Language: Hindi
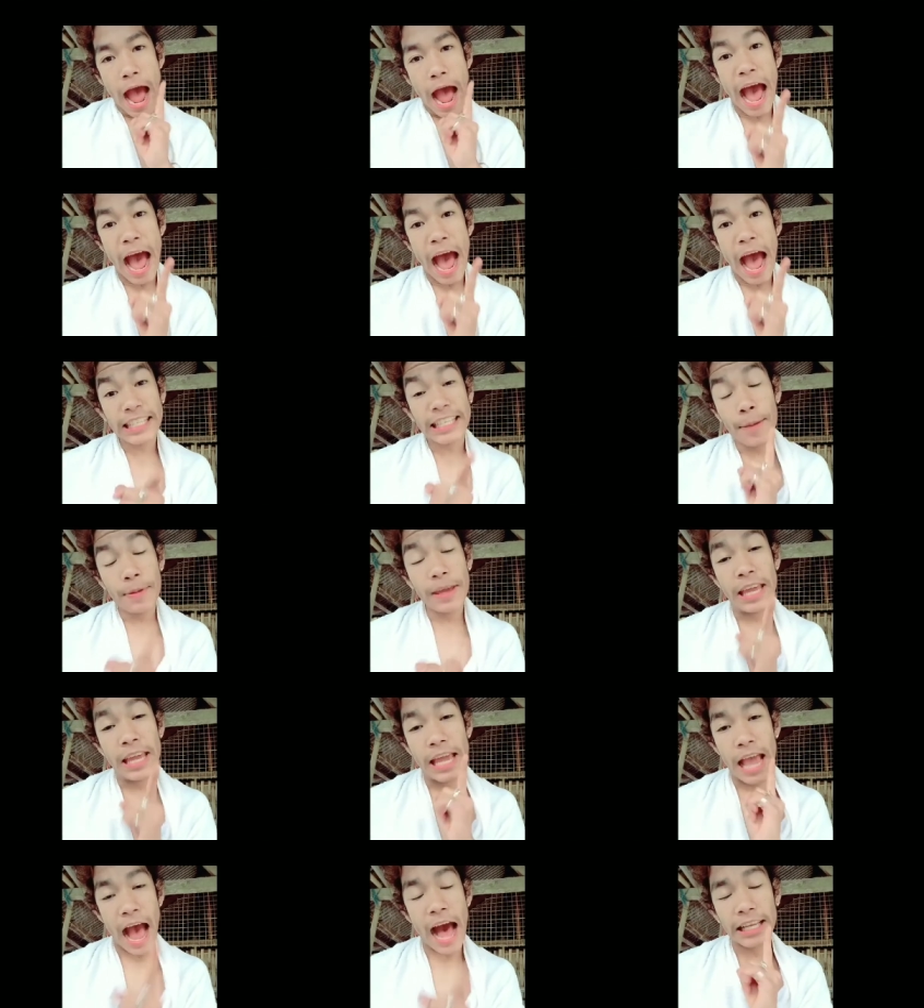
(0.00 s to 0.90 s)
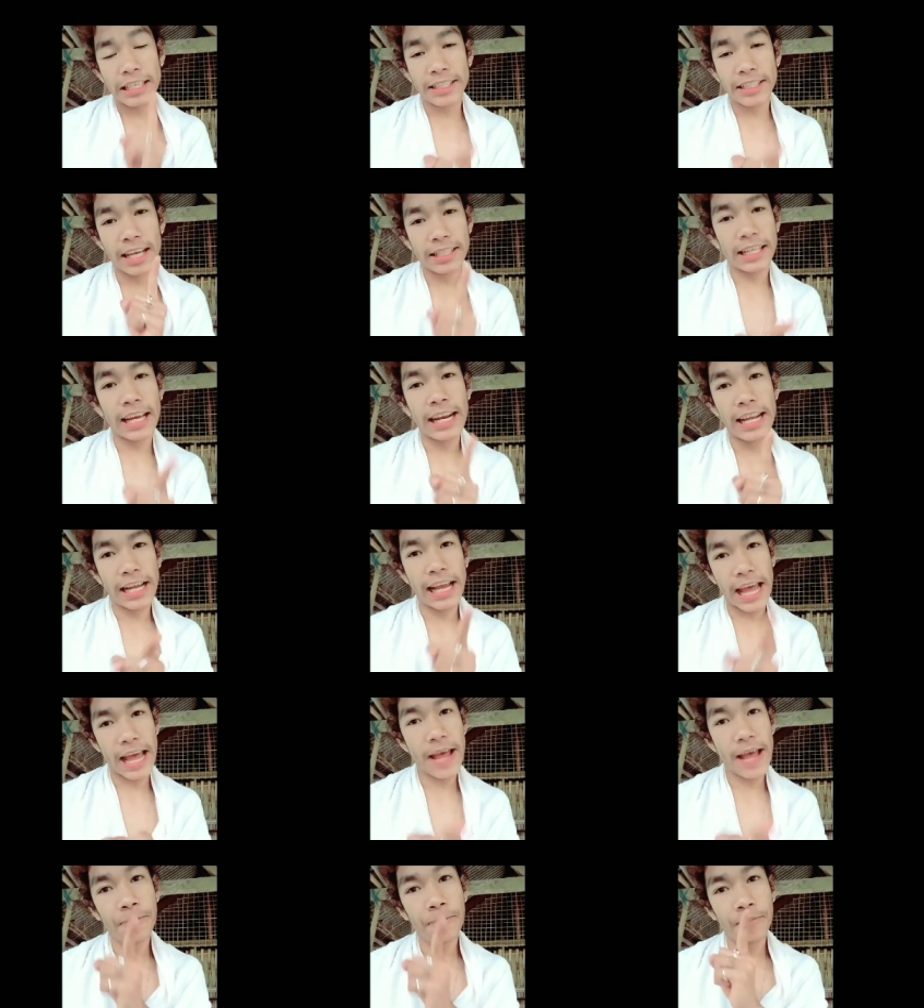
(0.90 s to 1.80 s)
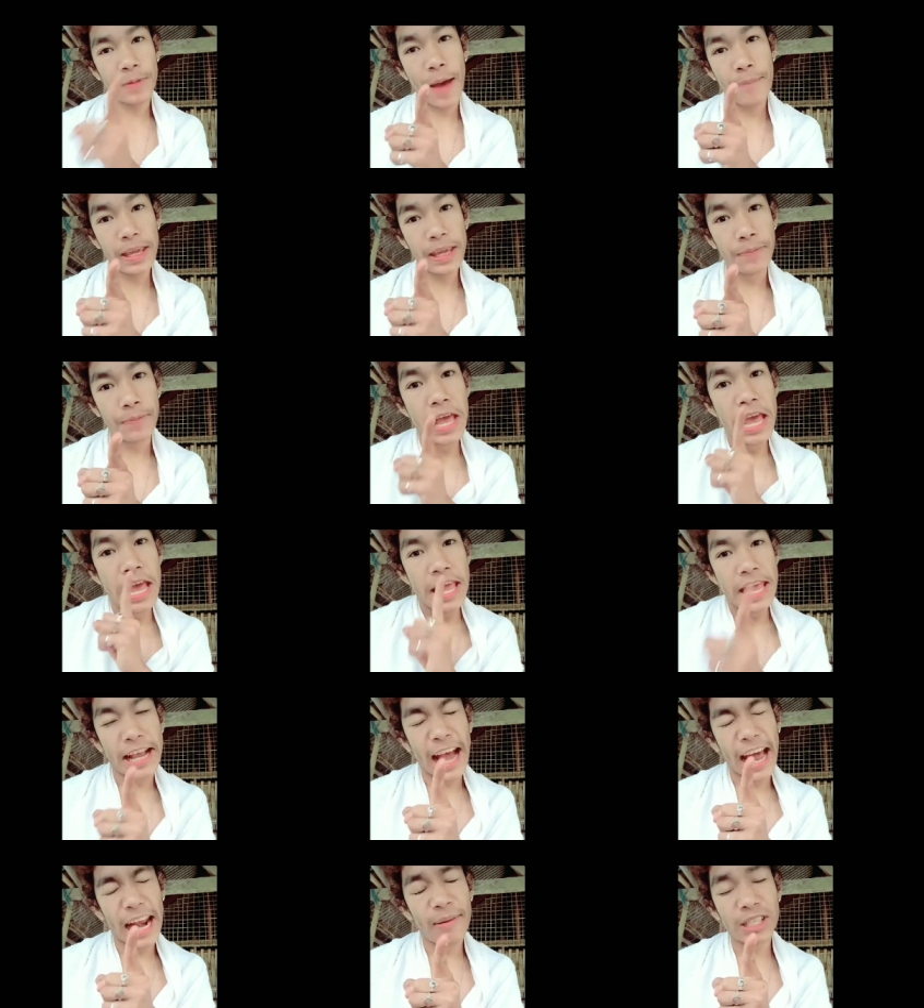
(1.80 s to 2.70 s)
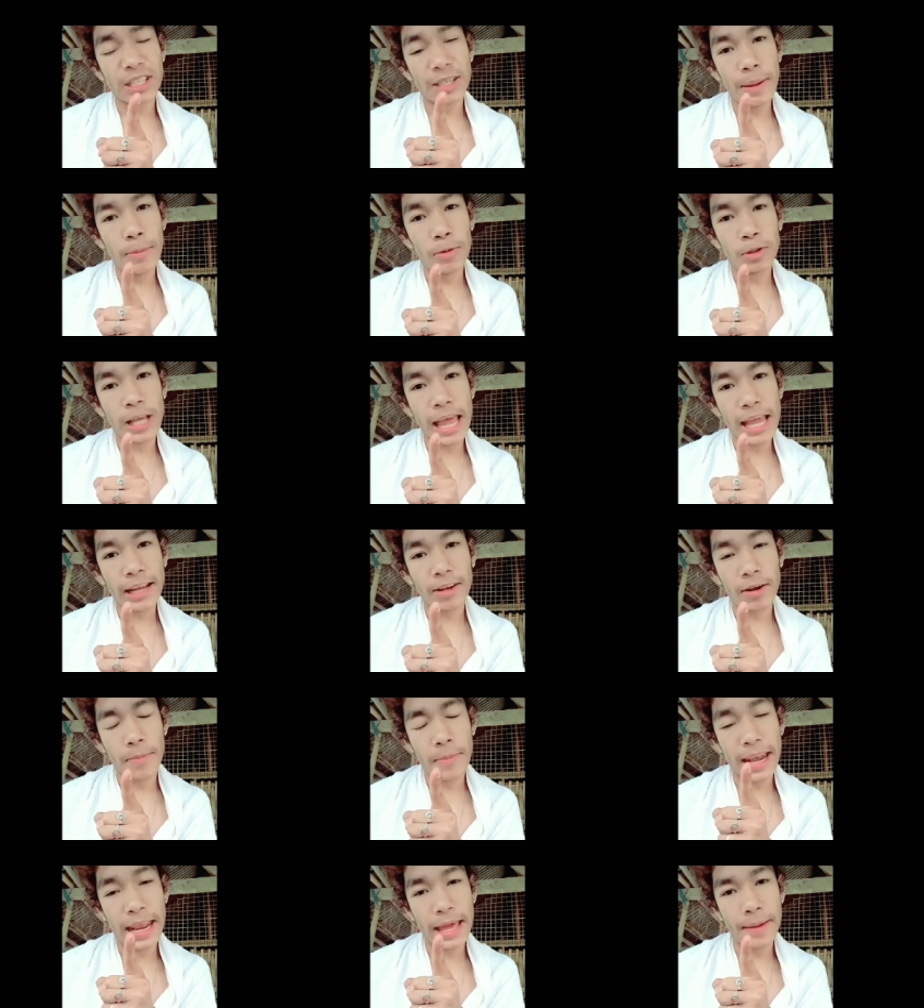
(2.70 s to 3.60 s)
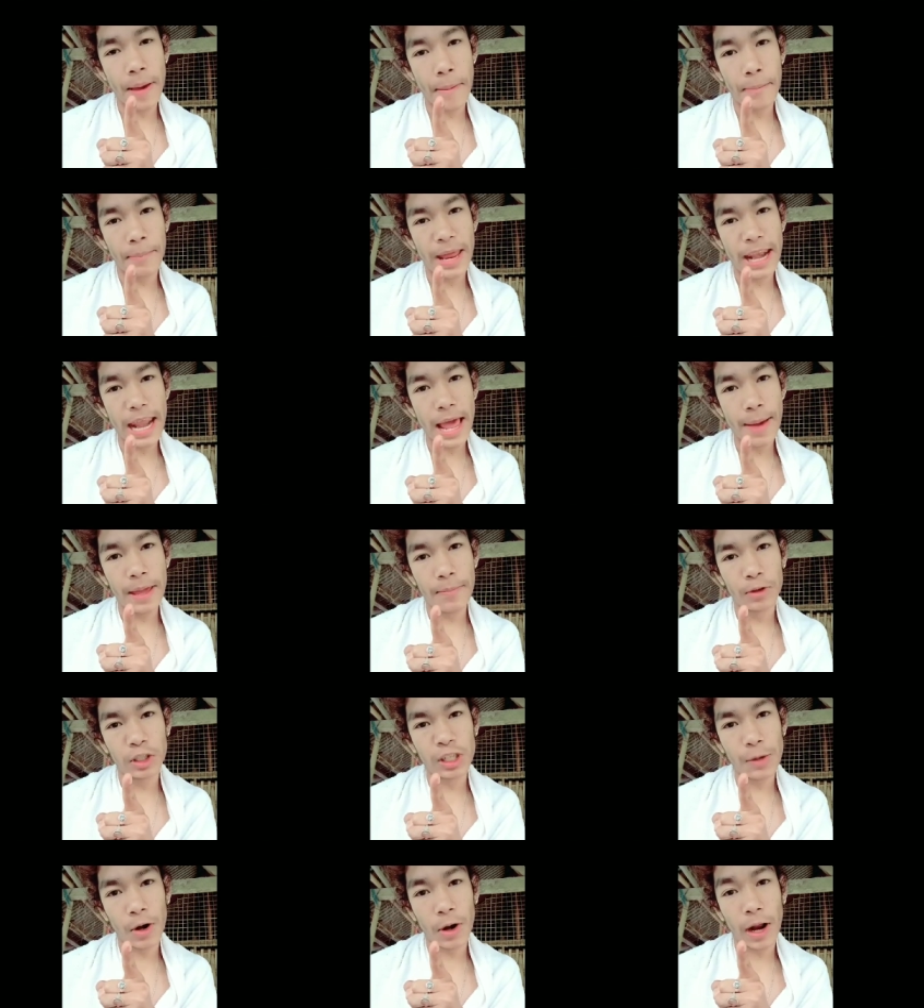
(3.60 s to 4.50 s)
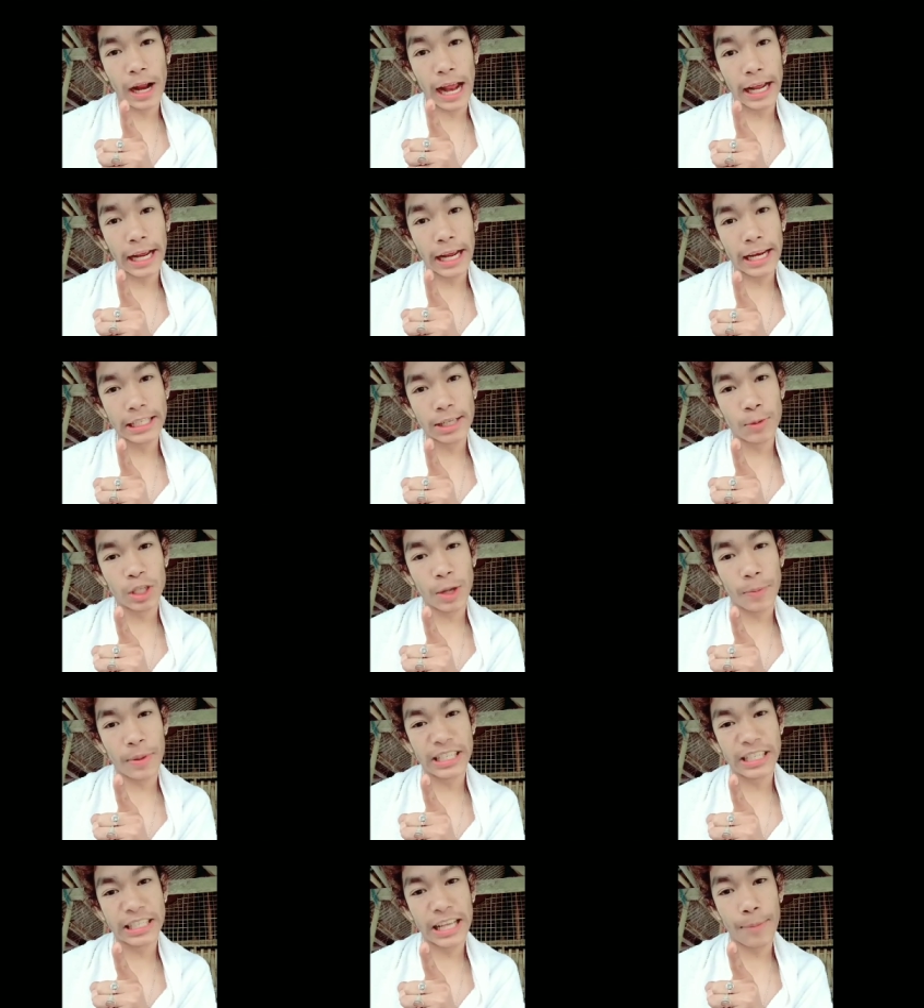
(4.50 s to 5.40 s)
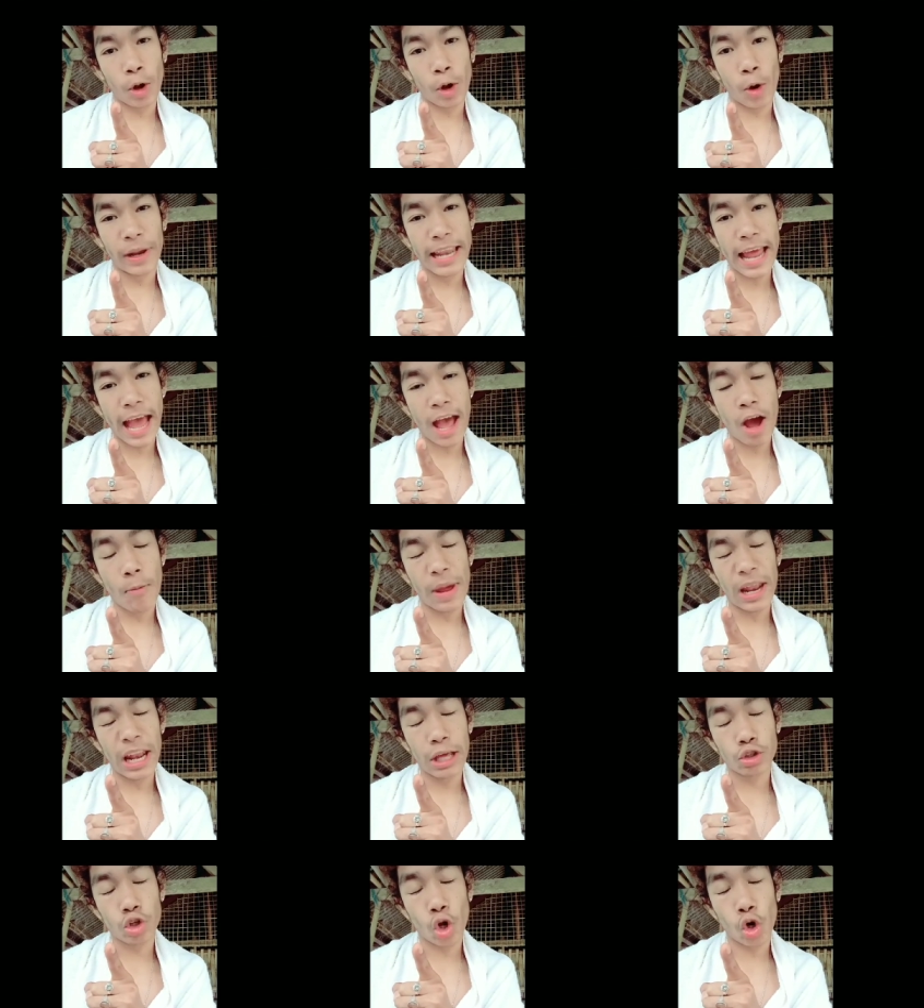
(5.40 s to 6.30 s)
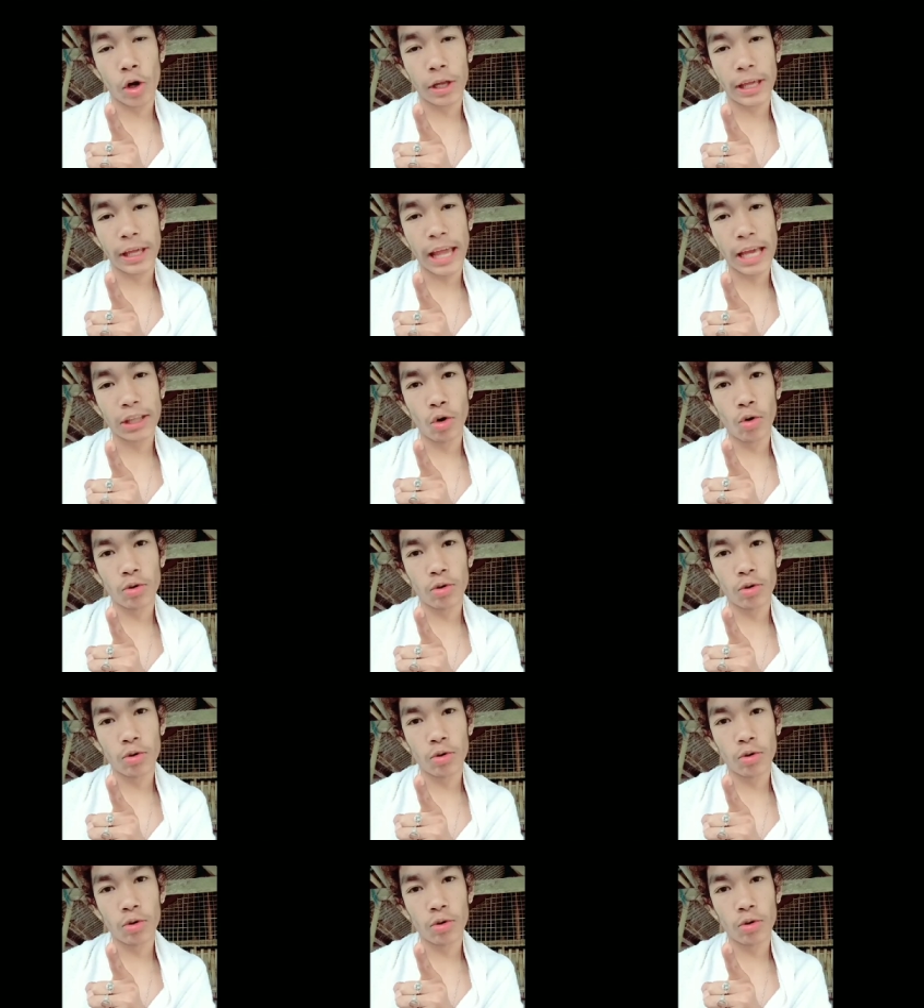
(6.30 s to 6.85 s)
आज अभी आज दस तारीख है अभी ग्यारह बजे में मुझे एक तो मैंने मैंने अभी मुझे बड़ा गाने गाना से मुझे मैसेज में कमेंट दिया है और मैंने उसको कॉल किया तो